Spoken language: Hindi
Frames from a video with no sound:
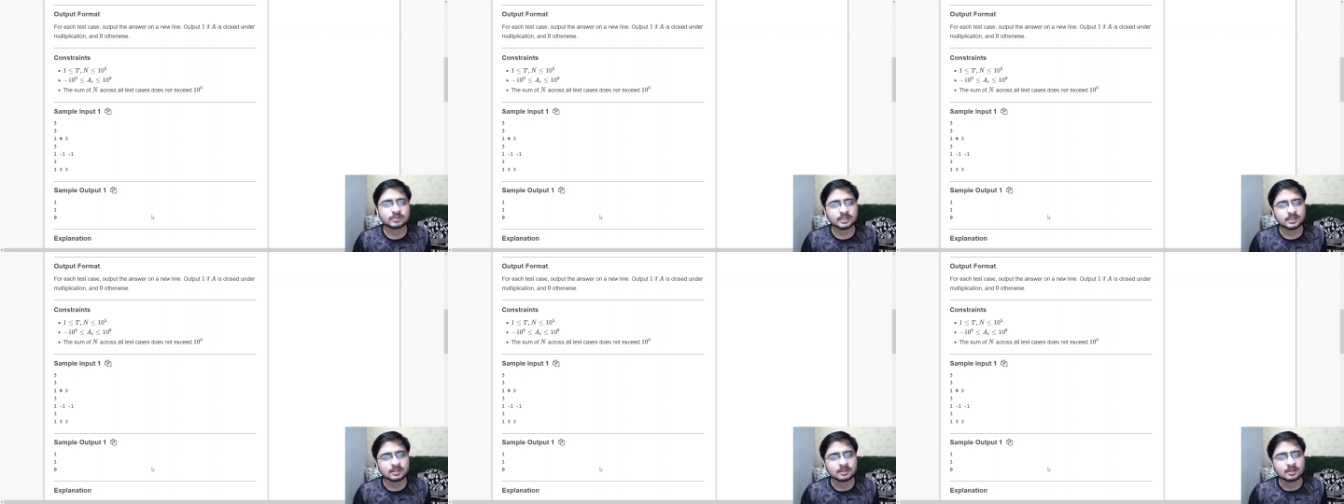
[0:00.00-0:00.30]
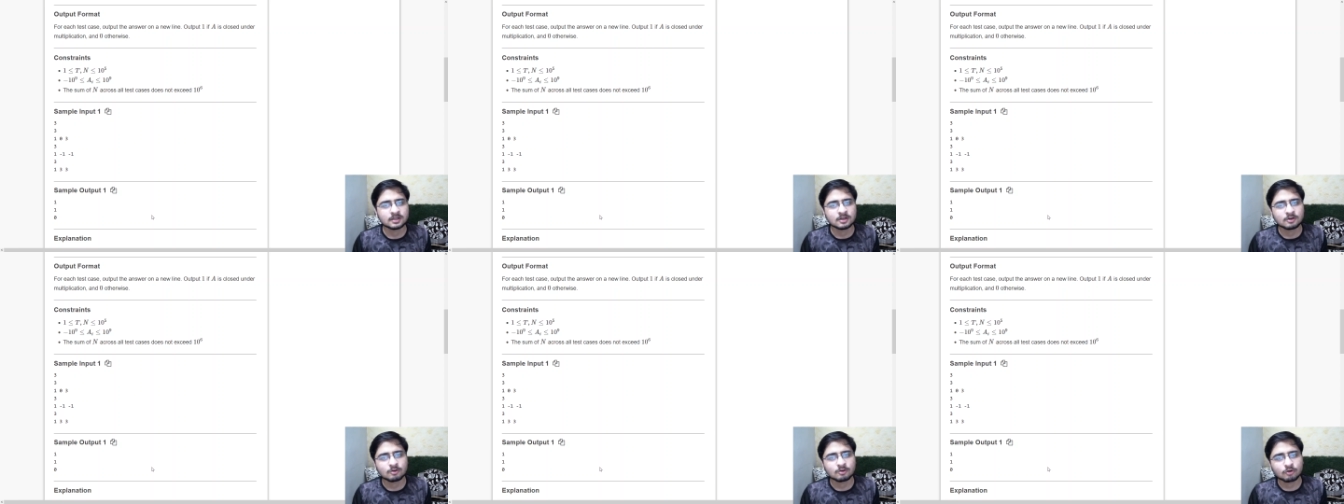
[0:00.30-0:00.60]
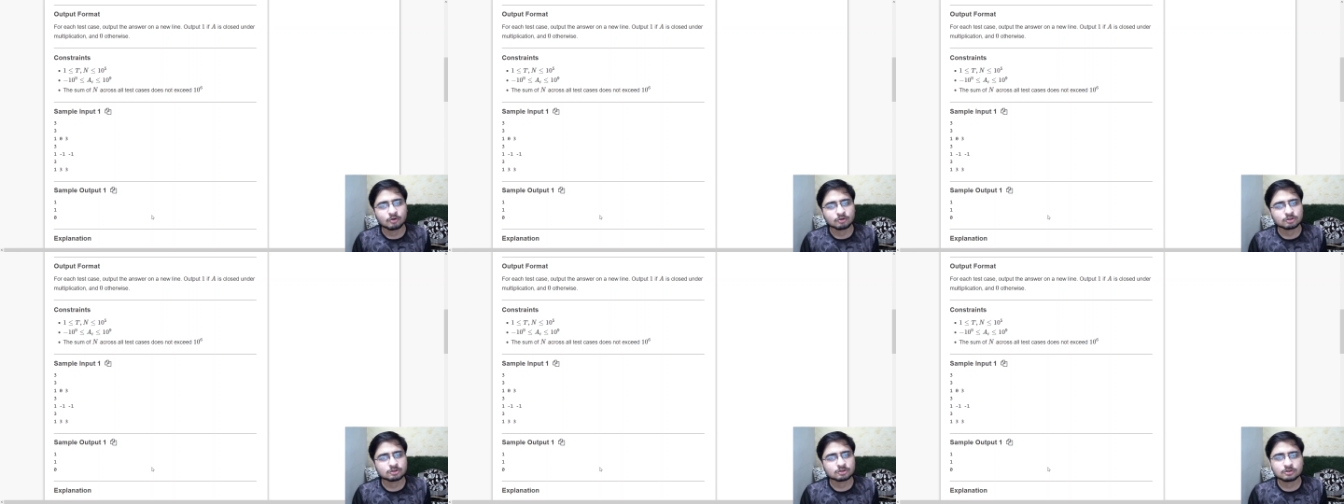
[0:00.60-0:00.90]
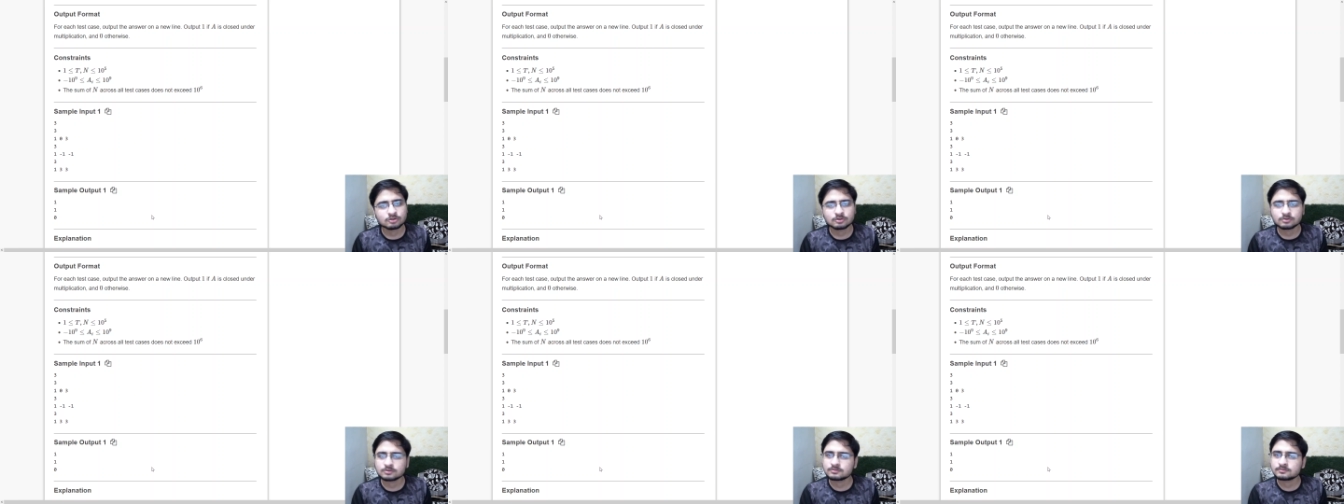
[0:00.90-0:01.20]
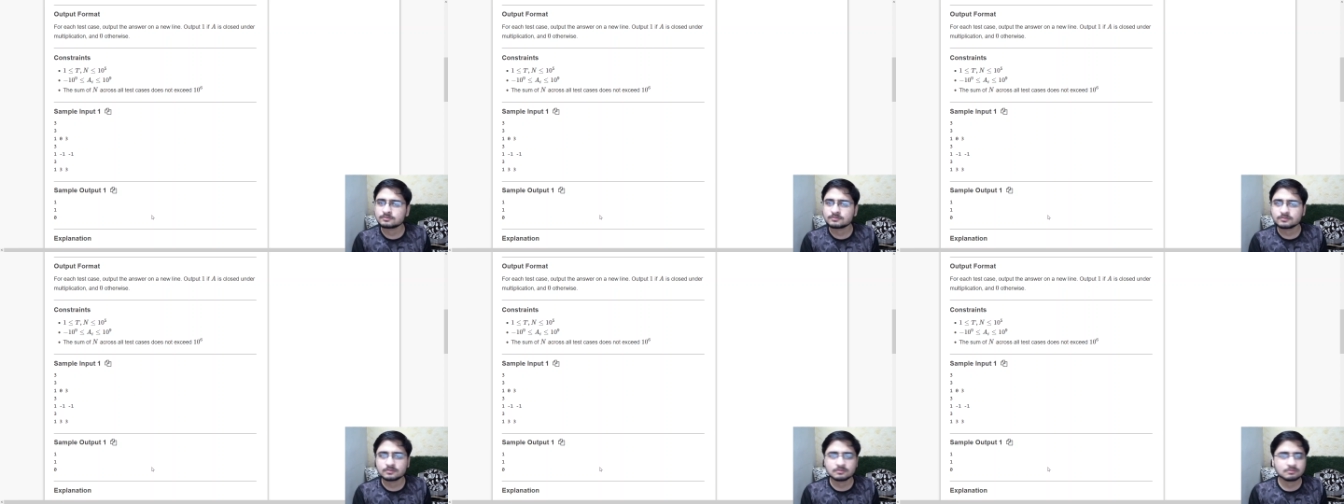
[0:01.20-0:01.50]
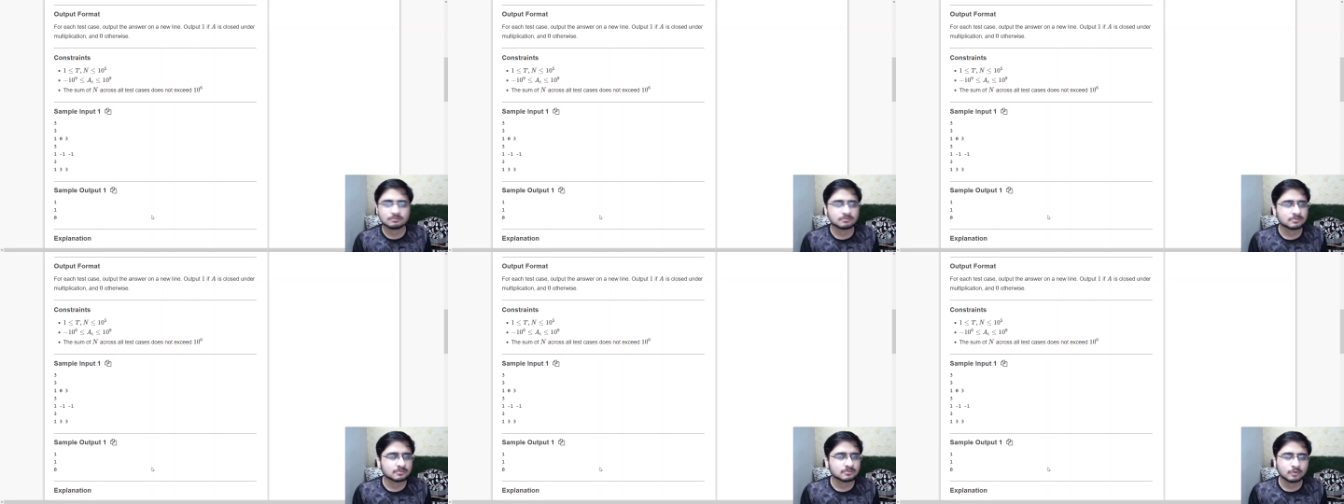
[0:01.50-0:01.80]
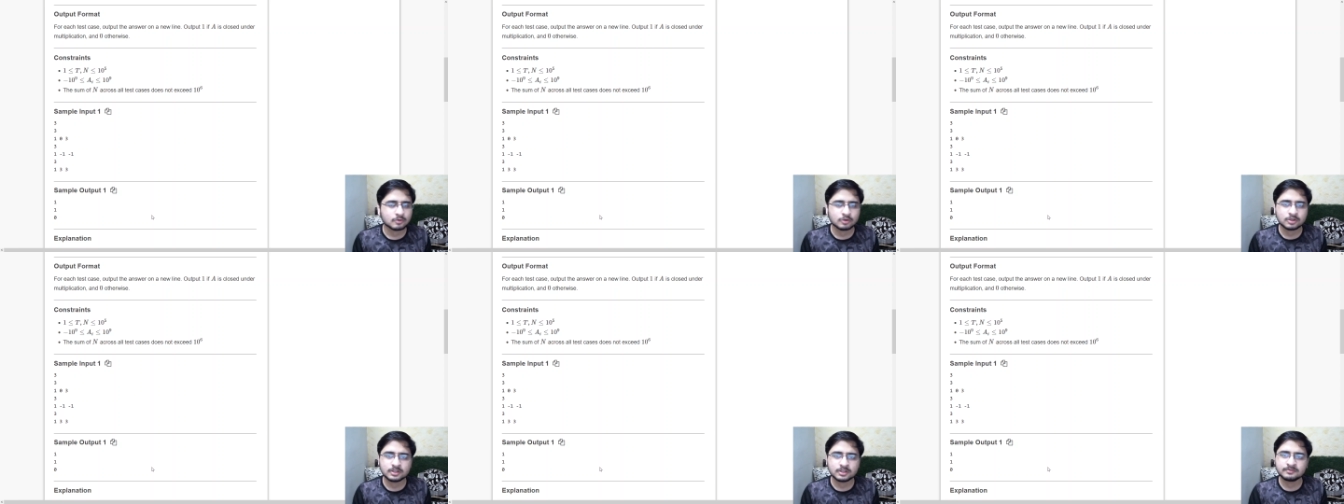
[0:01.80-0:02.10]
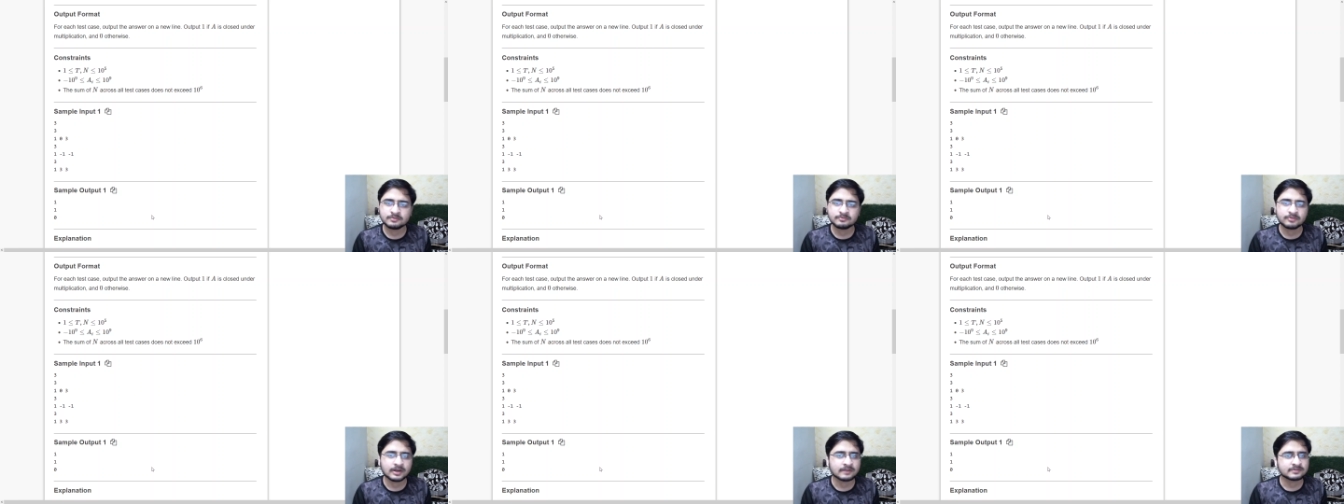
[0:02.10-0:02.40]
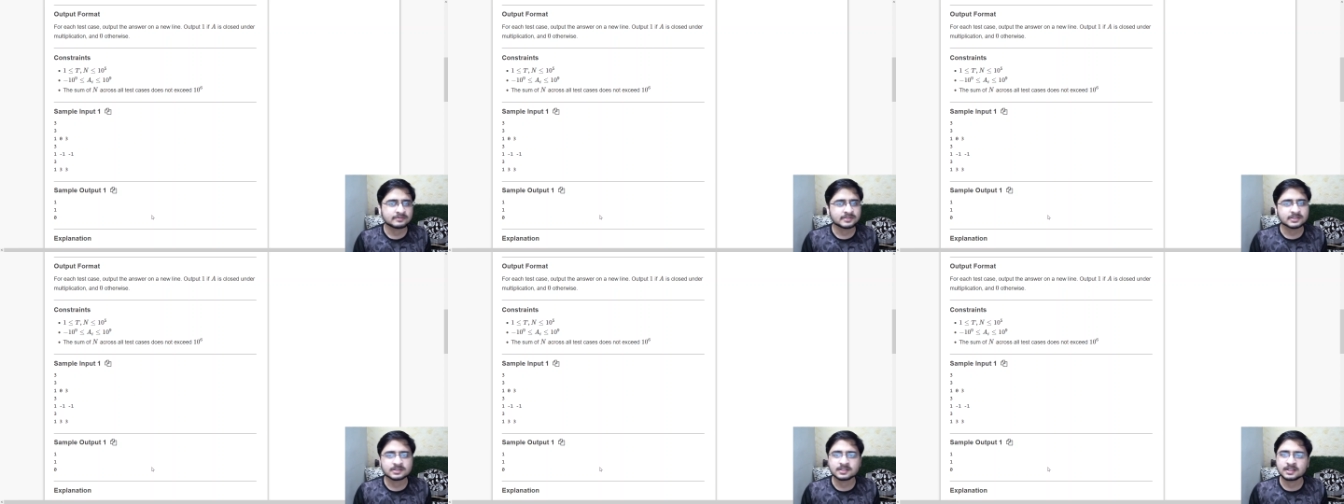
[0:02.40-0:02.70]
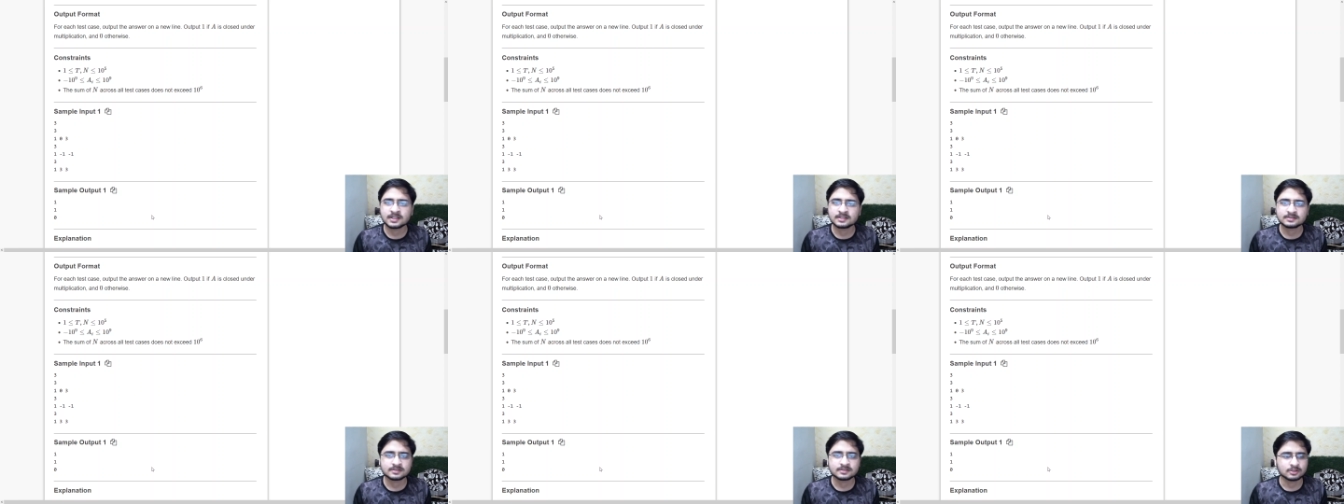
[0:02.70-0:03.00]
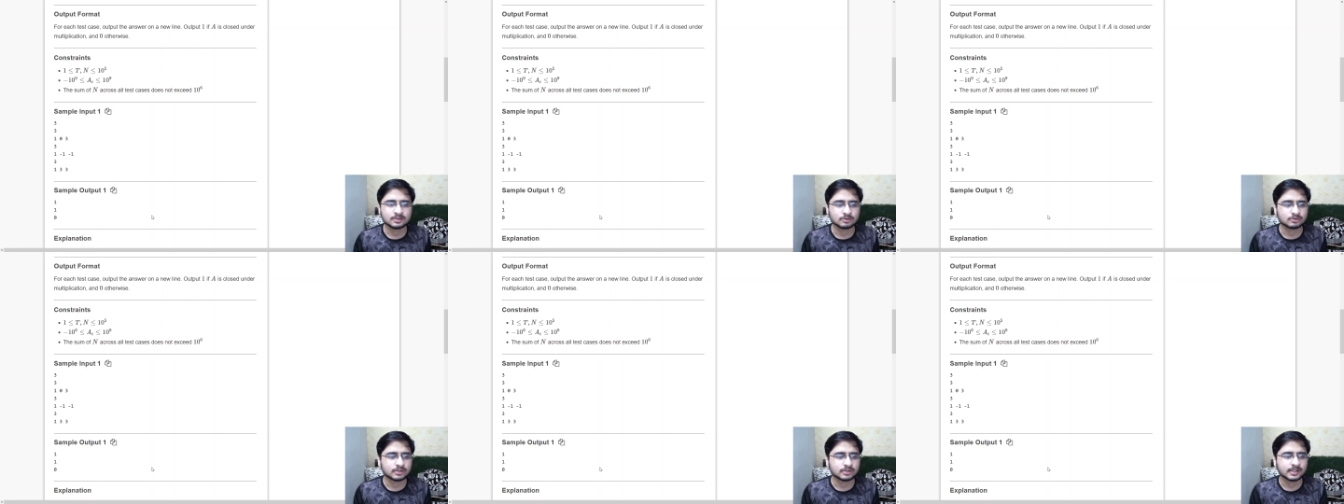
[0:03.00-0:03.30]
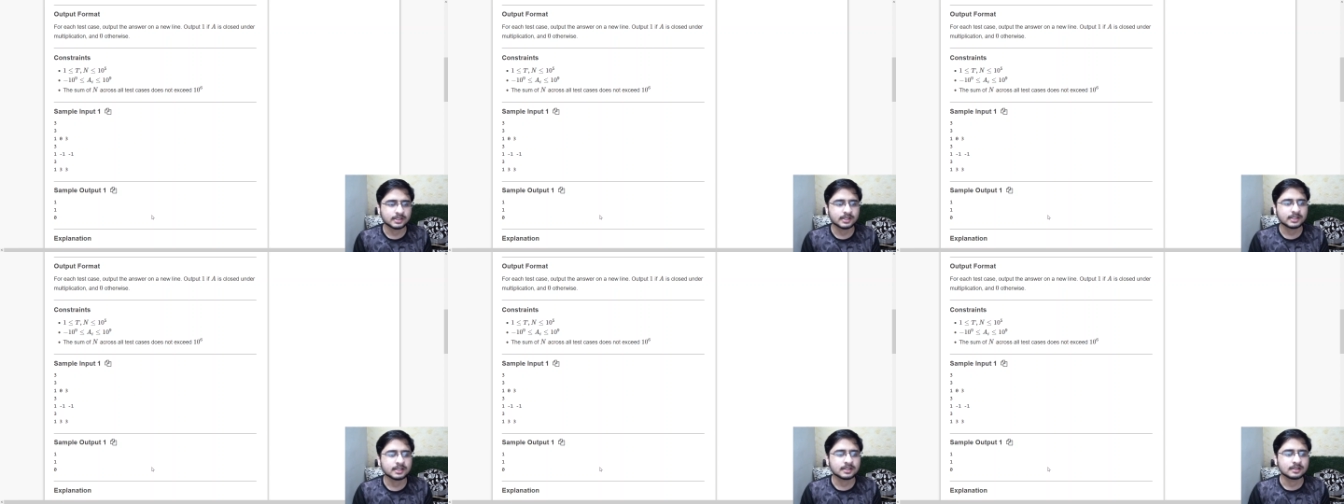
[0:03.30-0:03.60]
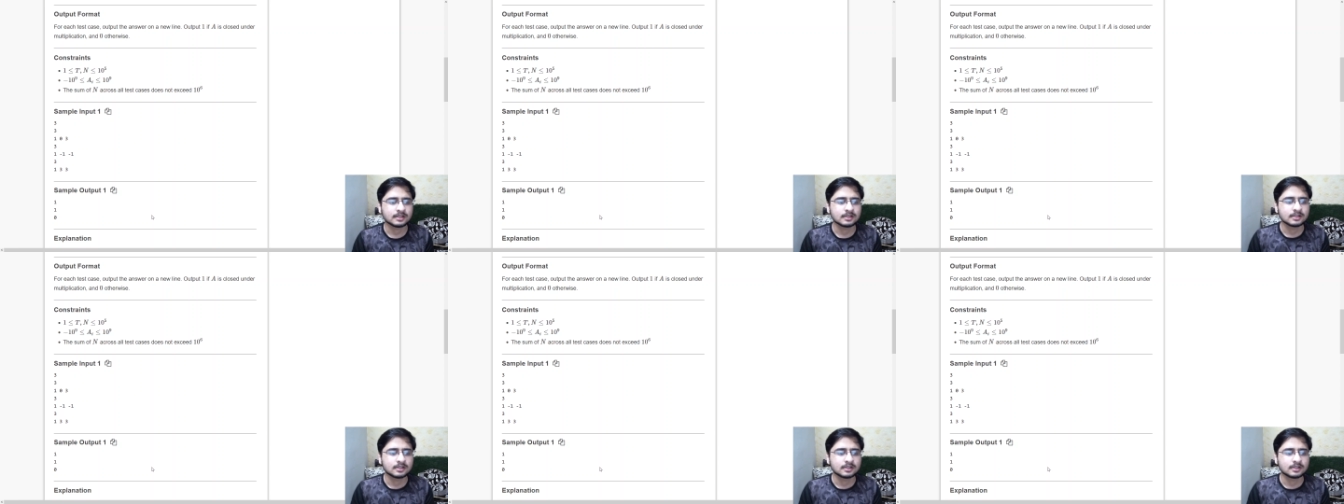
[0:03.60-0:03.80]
है कोड तो ओनली फाइव सिक्स लाइन्स का ही होता है ठीक है